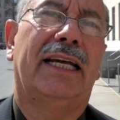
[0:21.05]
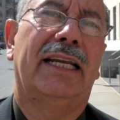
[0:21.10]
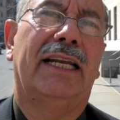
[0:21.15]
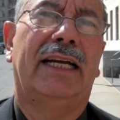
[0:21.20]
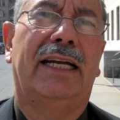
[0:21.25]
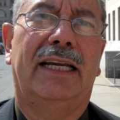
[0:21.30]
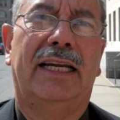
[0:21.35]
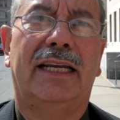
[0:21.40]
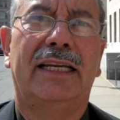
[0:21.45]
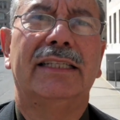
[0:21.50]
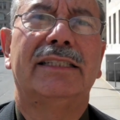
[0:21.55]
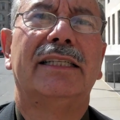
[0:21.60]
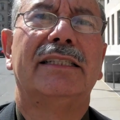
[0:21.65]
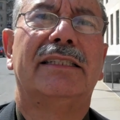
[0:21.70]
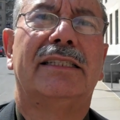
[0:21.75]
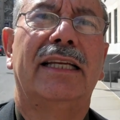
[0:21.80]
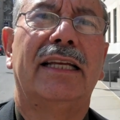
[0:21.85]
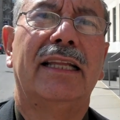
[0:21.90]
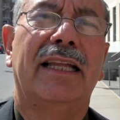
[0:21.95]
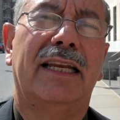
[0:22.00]
la,
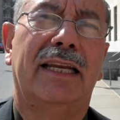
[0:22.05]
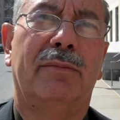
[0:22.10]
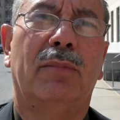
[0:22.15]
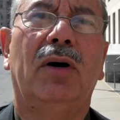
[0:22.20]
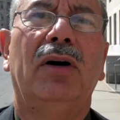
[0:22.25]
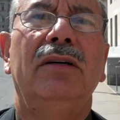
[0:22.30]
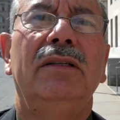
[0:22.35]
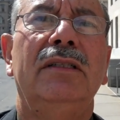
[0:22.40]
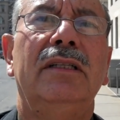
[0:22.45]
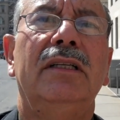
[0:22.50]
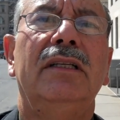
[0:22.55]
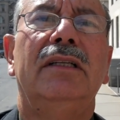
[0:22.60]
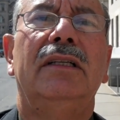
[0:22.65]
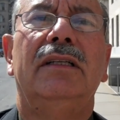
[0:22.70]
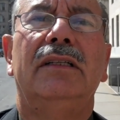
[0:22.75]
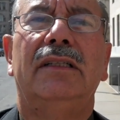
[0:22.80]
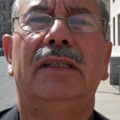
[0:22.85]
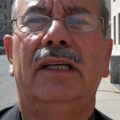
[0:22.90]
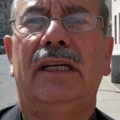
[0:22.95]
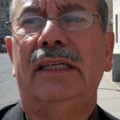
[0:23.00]
licenciada Limón
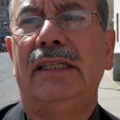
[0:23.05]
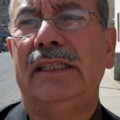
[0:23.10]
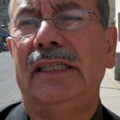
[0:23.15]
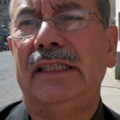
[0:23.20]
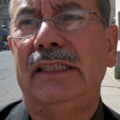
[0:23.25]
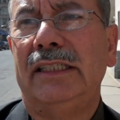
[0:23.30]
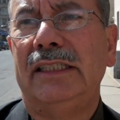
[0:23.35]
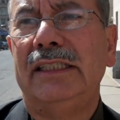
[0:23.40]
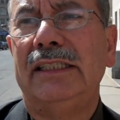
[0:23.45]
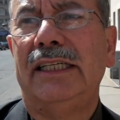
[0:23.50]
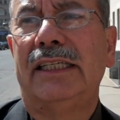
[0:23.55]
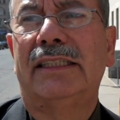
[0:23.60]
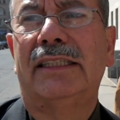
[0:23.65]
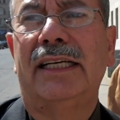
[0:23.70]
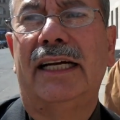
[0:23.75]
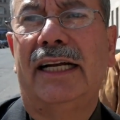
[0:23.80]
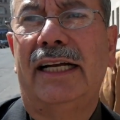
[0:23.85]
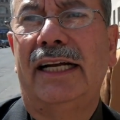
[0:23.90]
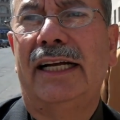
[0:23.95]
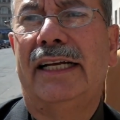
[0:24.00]
y,
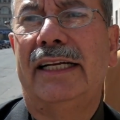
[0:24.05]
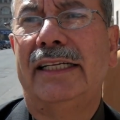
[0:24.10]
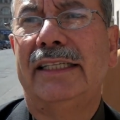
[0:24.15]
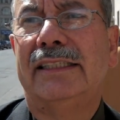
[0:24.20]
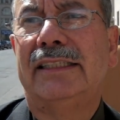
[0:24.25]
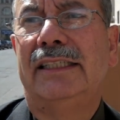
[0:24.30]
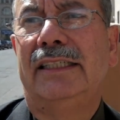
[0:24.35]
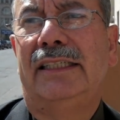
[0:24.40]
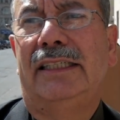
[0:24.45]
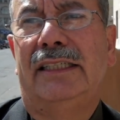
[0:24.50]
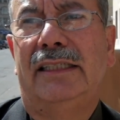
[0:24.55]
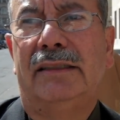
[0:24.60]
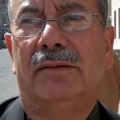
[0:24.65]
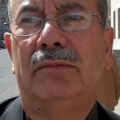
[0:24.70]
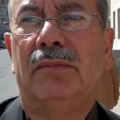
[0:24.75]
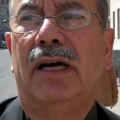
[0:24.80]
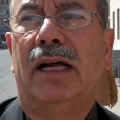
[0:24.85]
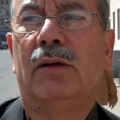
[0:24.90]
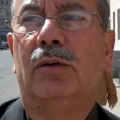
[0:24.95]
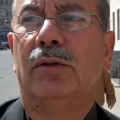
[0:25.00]
está este,
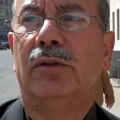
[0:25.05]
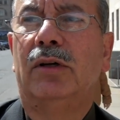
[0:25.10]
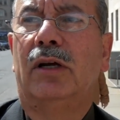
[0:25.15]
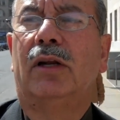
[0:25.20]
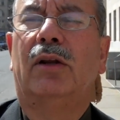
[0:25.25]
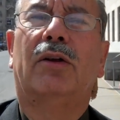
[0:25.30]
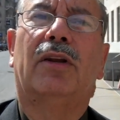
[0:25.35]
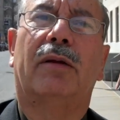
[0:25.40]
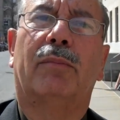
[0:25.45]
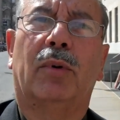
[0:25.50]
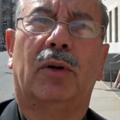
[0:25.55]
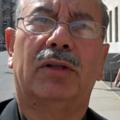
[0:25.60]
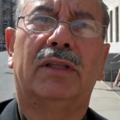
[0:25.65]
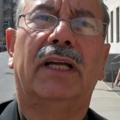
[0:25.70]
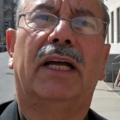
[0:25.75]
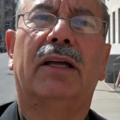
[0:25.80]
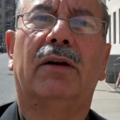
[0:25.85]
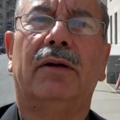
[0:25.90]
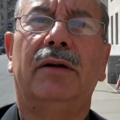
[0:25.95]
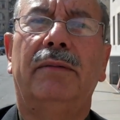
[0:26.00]
alguno de los
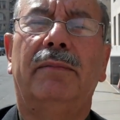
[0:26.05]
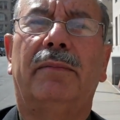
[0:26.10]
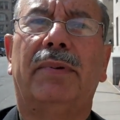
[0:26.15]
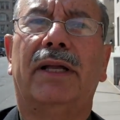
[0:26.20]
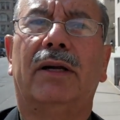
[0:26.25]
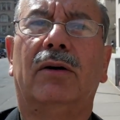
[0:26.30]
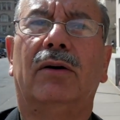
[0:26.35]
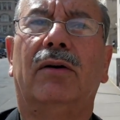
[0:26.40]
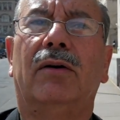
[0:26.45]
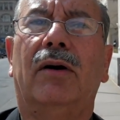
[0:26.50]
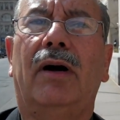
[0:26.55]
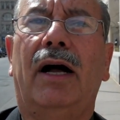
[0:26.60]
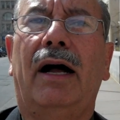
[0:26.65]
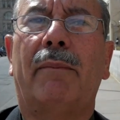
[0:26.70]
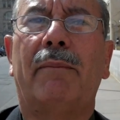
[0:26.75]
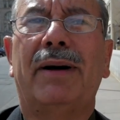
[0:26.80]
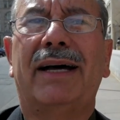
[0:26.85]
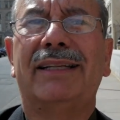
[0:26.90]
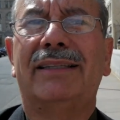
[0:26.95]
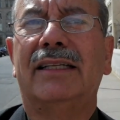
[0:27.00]
reporteros, pero
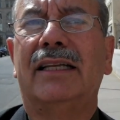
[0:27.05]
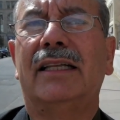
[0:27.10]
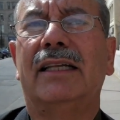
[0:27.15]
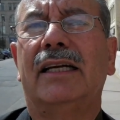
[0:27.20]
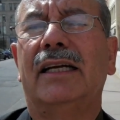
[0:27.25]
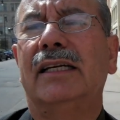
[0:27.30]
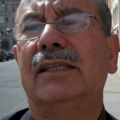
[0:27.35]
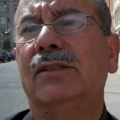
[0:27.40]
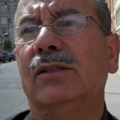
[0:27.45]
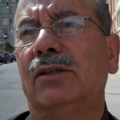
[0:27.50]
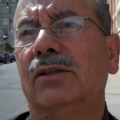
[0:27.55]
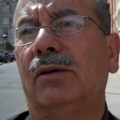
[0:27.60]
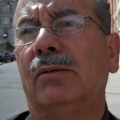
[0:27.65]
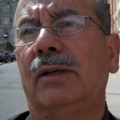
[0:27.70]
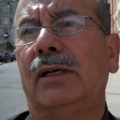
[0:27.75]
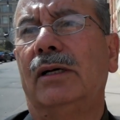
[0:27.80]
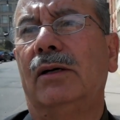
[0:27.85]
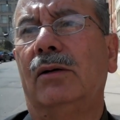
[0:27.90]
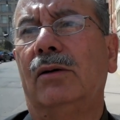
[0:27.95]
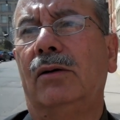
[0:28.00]
aparte de eso no
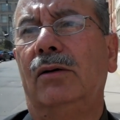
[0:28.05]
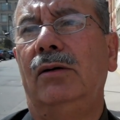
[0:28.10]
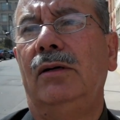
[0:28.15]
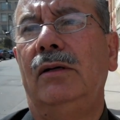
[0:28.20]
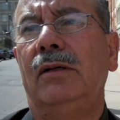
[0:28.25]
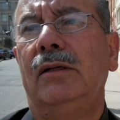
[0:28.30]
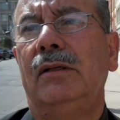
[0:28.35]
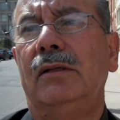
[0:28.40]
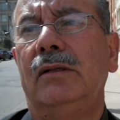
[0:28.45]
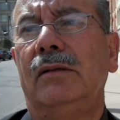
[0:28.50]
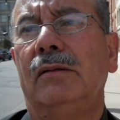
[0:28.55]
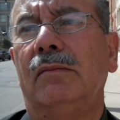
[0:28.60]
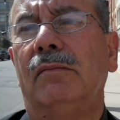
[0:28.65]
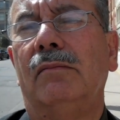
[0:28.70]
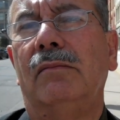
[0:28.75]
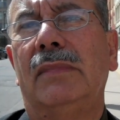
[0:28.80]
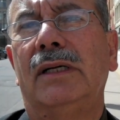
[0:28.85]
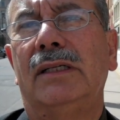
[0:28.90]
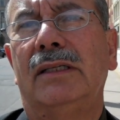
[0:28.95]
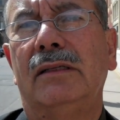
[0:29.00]
veo el
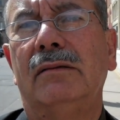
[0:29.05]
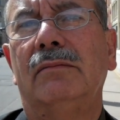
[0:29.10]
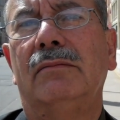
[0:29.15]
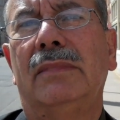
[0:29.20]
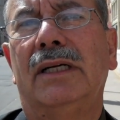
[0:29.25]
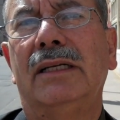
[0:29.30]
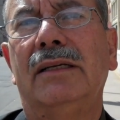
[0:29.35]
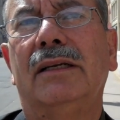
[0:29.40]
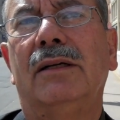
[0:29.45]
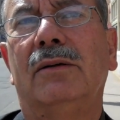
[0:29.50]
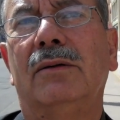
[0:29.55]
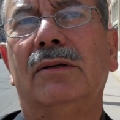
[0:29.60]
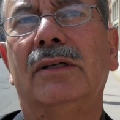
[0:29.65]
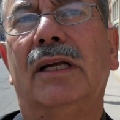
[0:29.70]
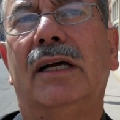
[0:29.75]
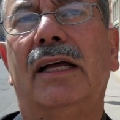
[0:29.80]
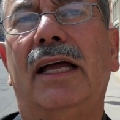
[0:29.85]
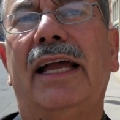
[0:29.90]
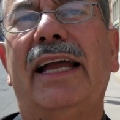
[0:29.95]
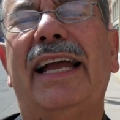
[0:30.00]
jurado. Más
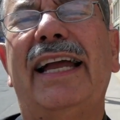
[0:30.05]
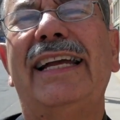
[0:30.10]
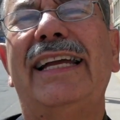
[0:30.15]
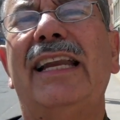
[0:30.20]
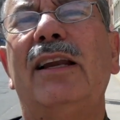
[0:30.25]
ninguna. el,